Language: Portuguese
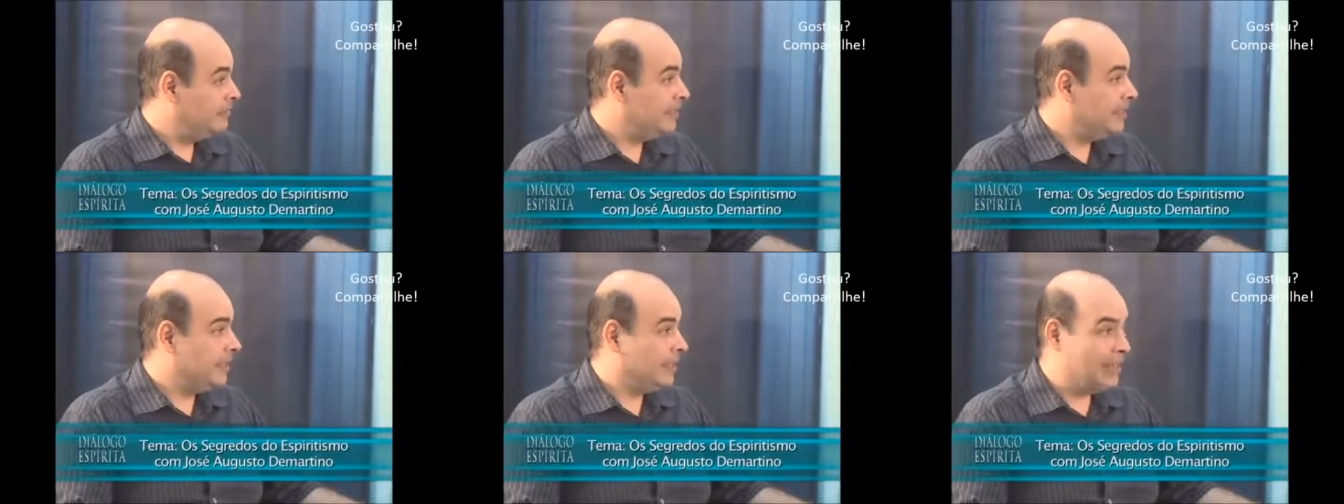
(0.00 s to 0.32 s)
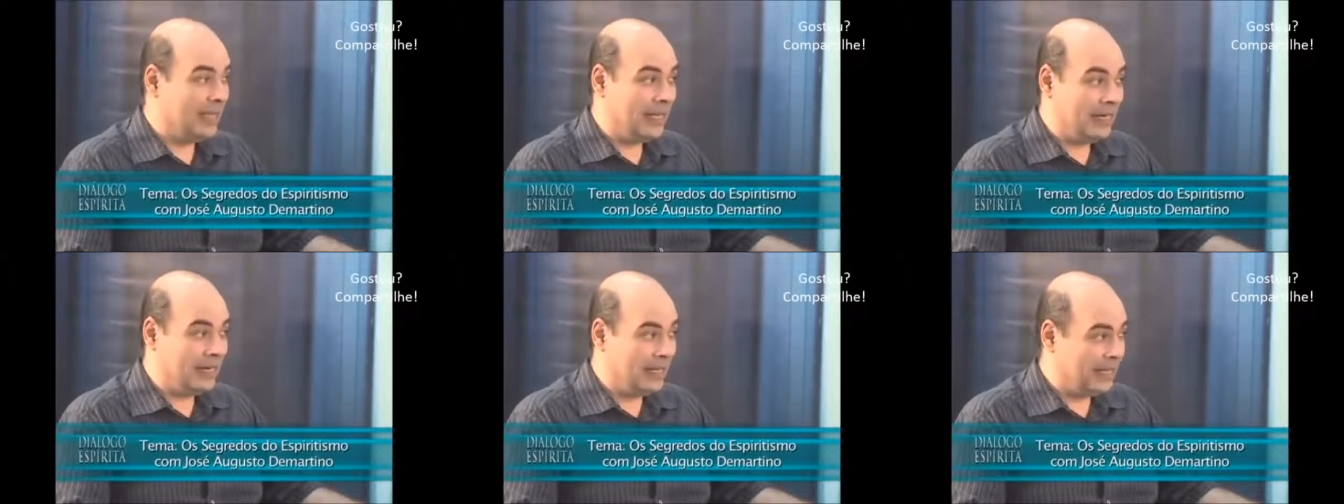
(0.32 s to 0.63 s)

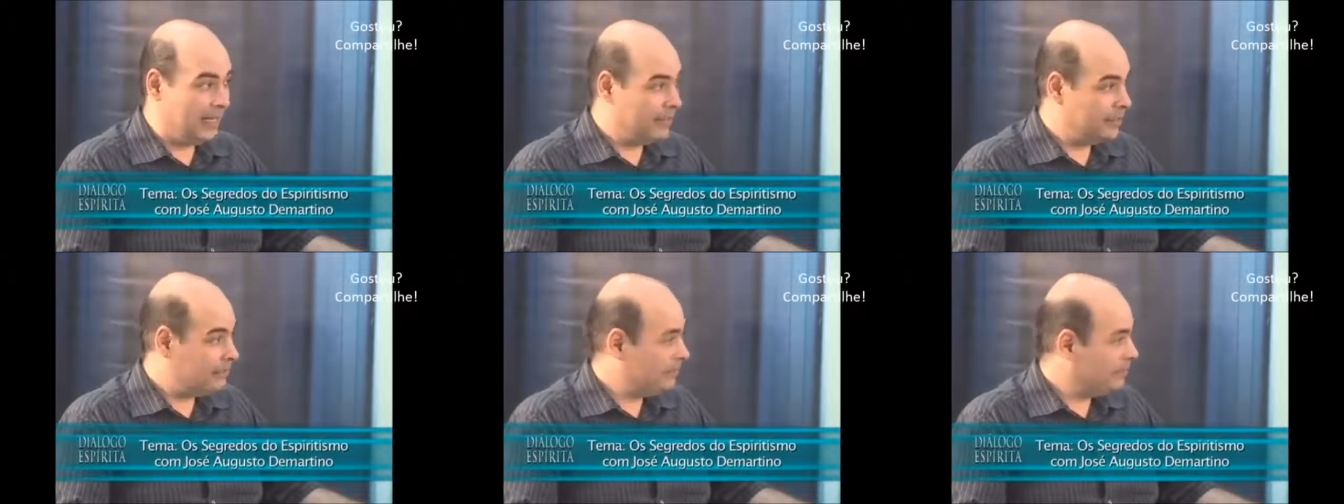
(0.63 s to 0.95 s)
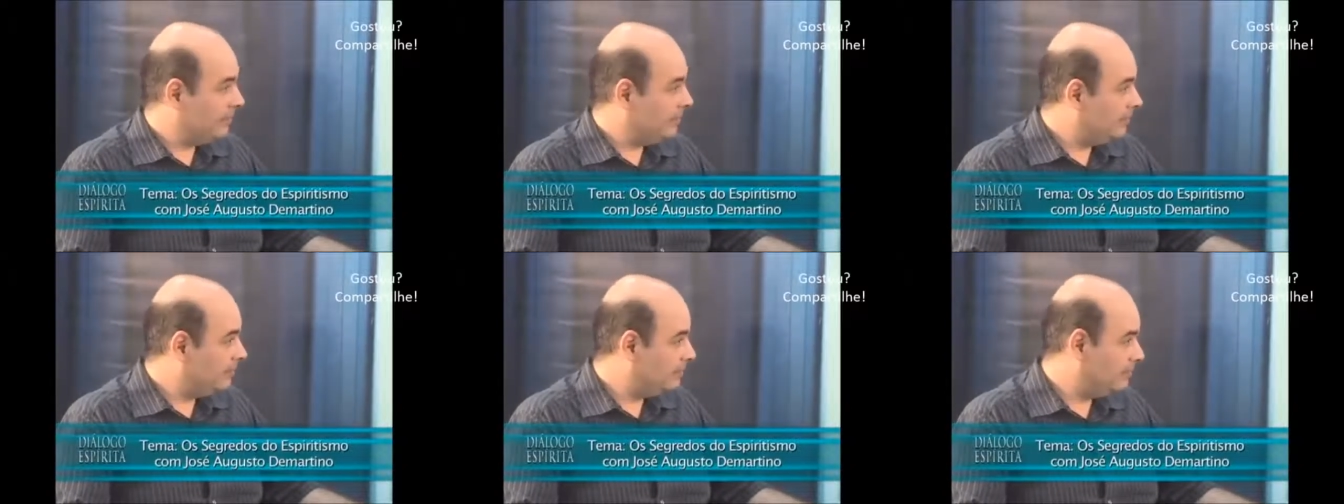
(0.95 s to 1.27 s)
fica
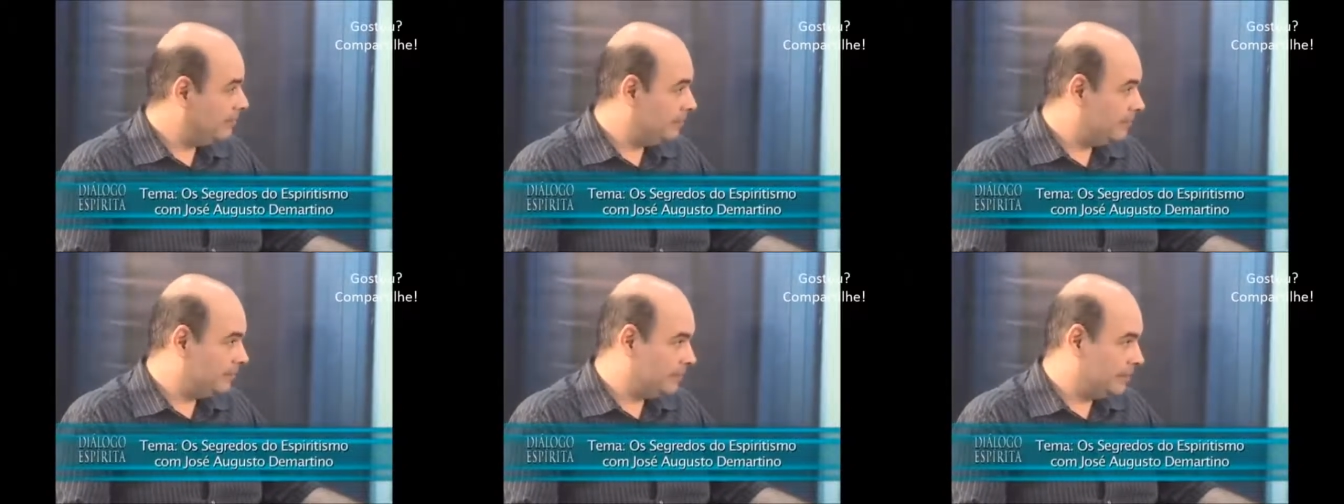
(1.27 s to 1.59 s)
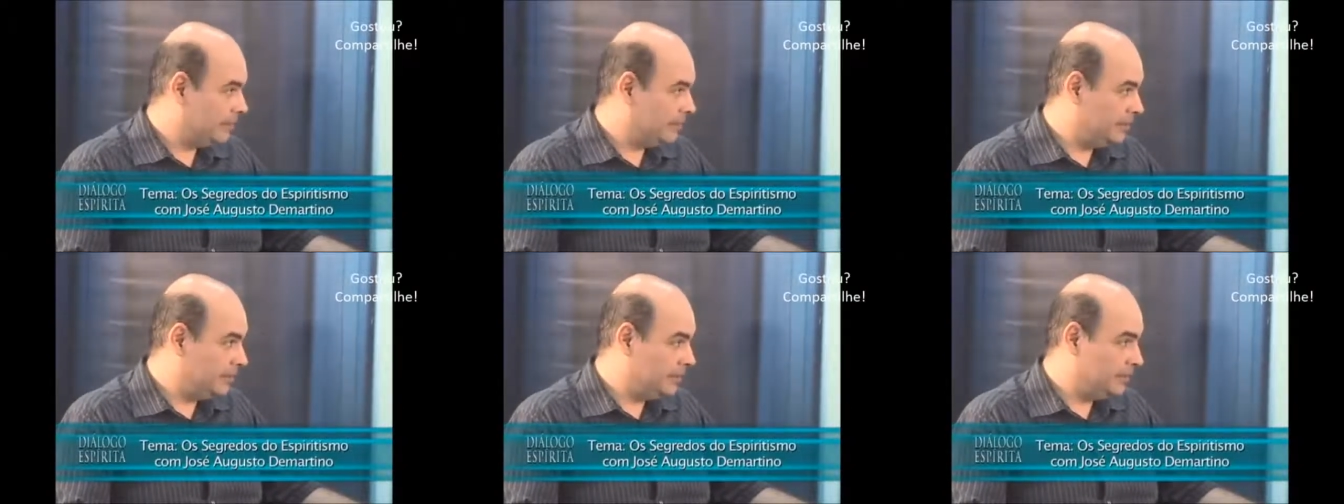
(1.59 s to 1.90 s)
calado, vai levando
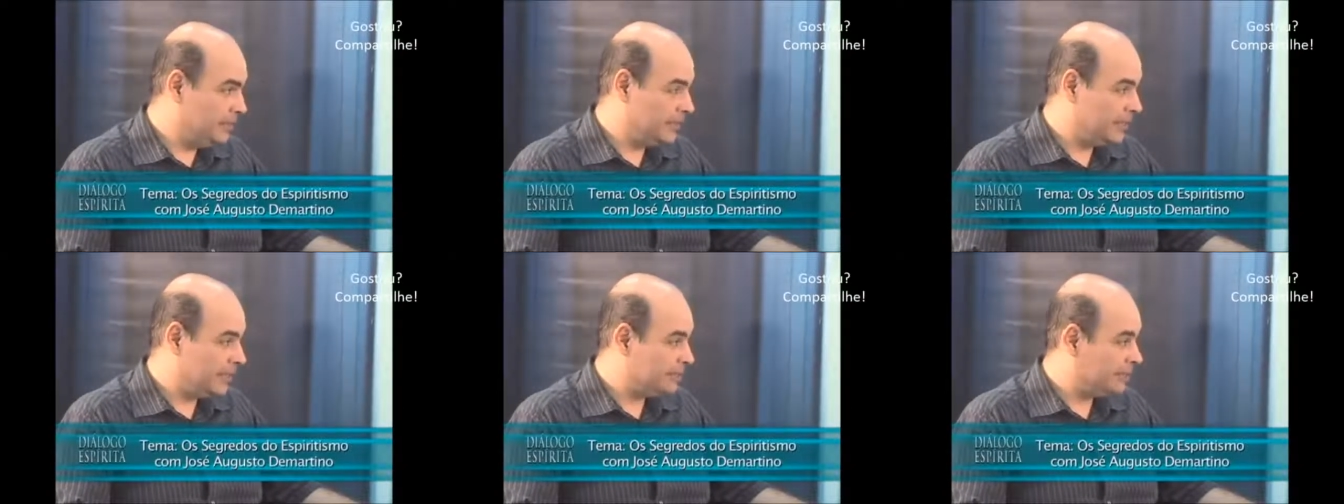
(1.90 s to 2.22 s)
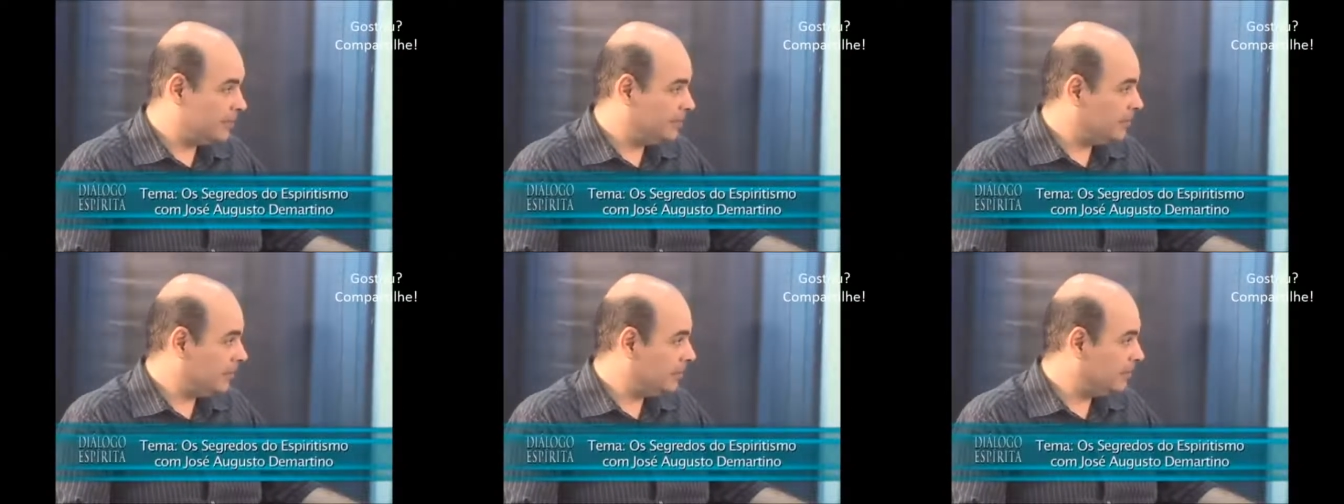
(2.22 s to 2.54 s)
aquilo, o
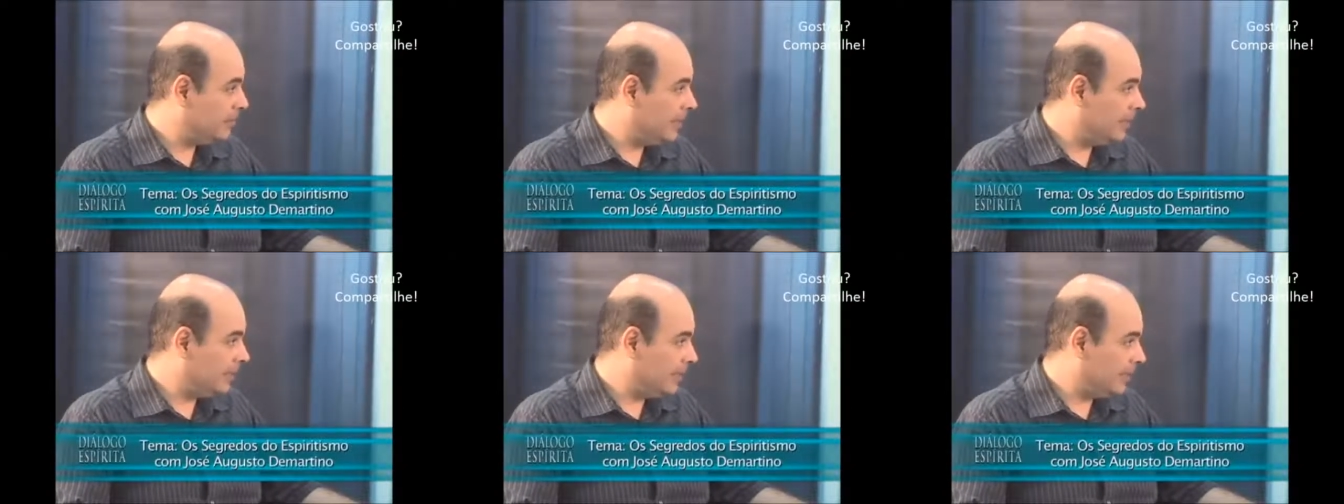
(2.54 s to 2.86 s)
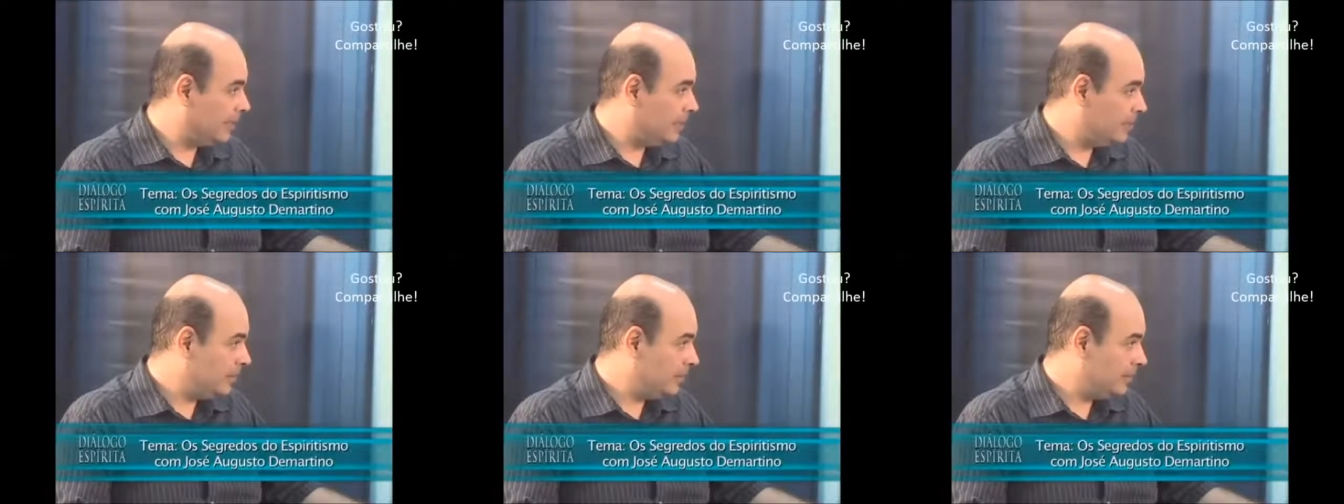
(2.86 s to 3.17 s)
casamento
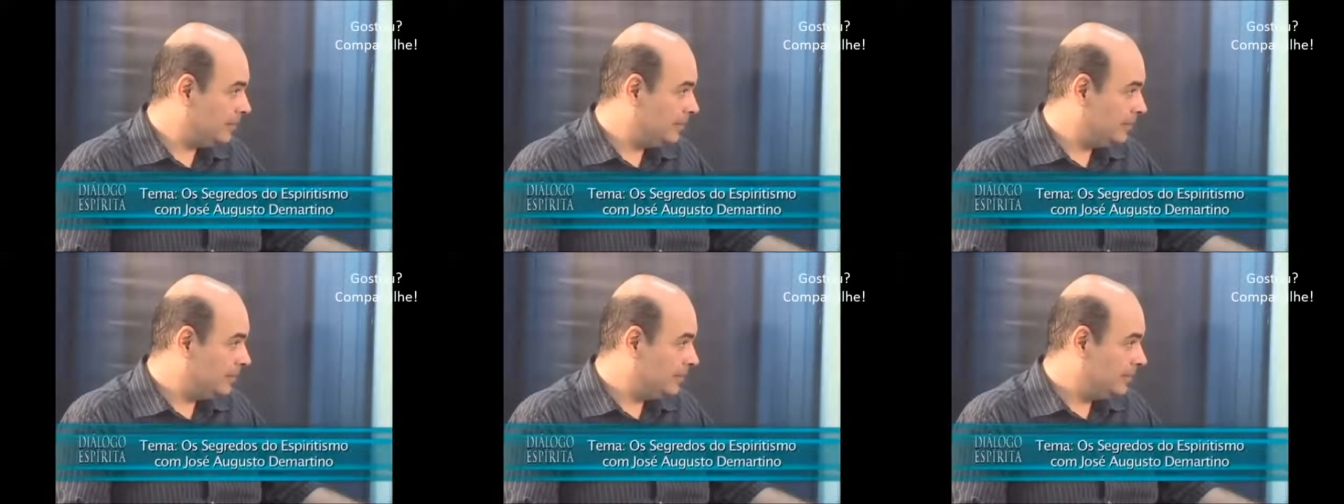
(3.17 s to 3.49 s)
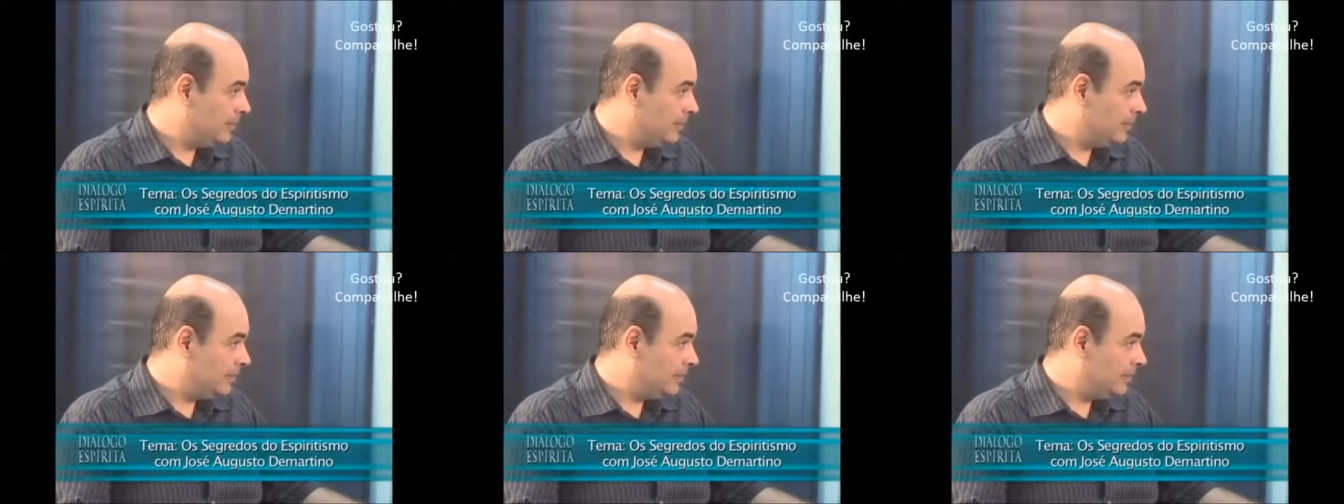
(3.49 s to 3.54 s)
acaba